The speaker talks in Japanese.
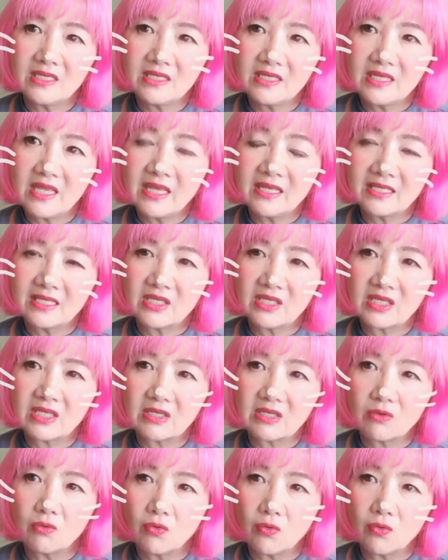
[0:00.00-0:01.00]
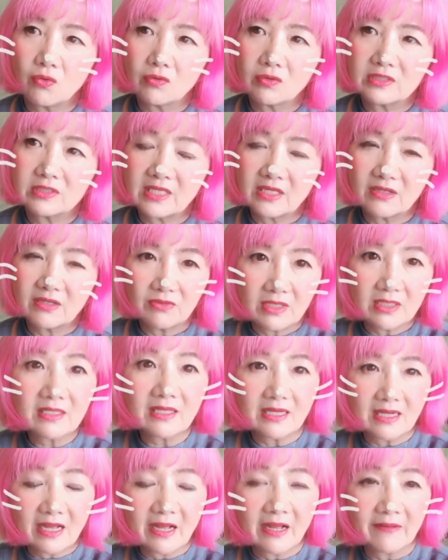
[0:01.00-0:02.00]
いい演技をしてくれた
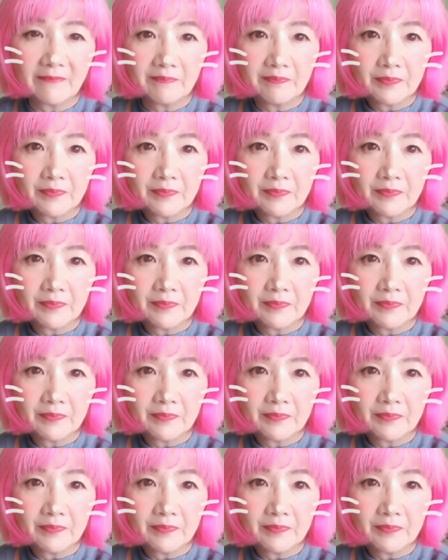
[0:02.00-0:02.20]
ら